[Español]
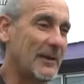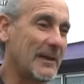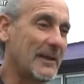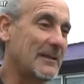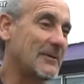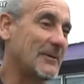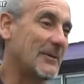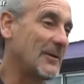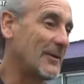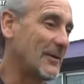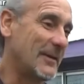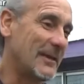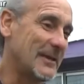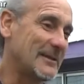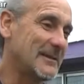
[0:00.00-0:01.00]
cobrará todos
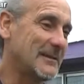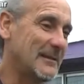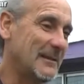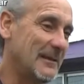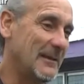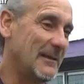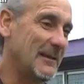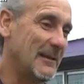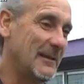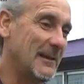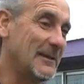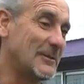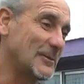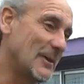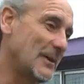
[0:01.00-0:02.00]
los 10
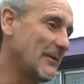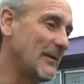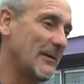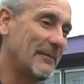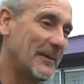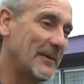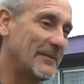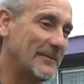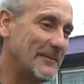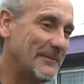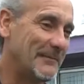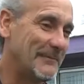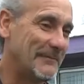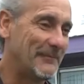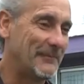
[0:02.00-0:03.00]
eh, el sueldo del mes. ¿no?
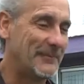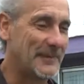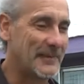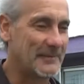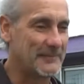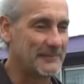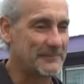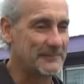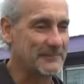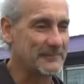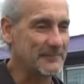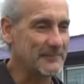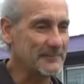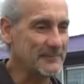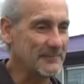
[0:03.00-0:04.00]
¿Cuánto
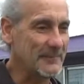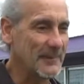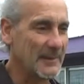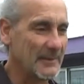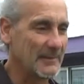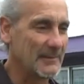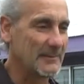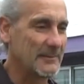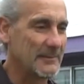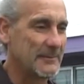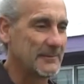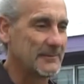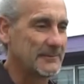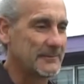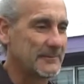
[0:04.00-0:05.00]
percibe un trabajador de una
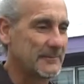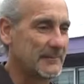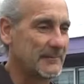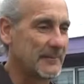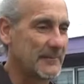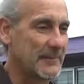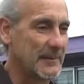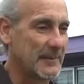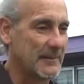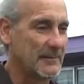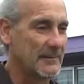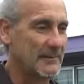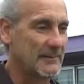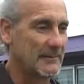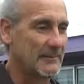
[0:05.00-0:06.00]
cooperativa que integra este
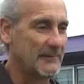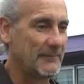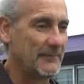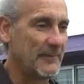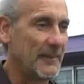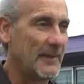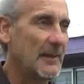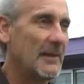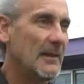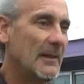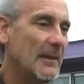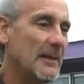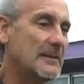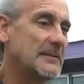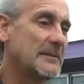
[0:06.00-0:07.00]
programa?
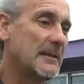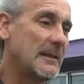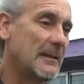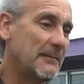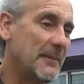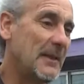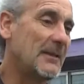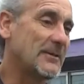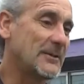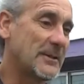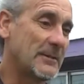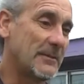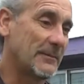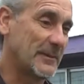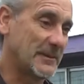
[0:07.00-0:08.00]

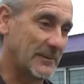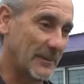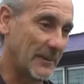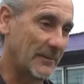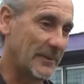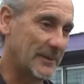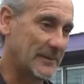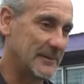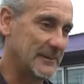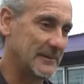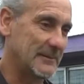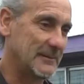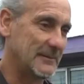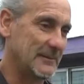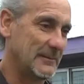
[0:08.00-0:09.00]
1.200 pesos por mes.
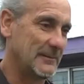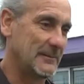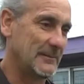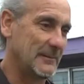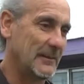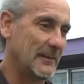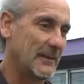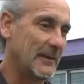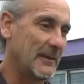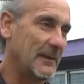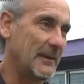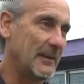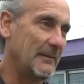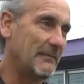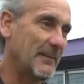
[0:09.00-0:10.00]

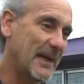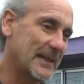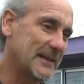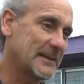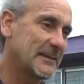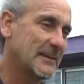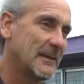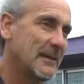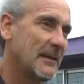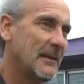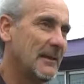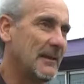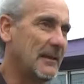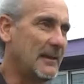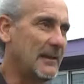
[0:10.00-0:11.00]
más
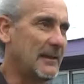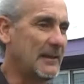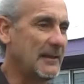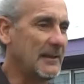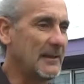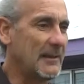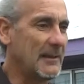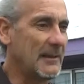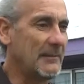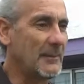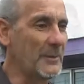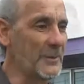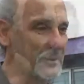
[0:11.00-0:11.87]
el